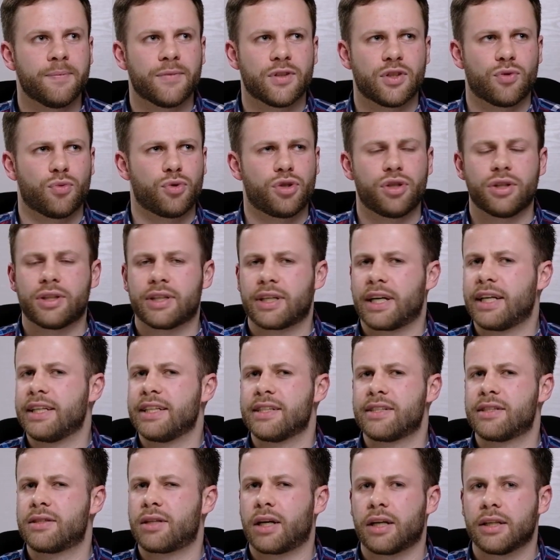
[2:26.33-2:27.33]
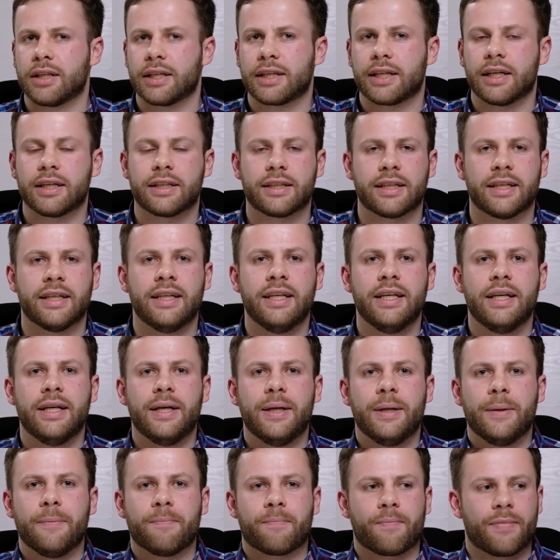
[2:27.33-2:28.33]
звучит крайне странно как-то,
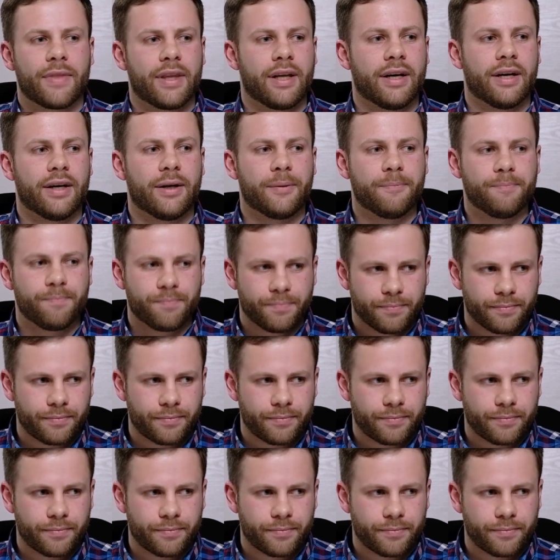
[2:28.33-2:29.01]
а,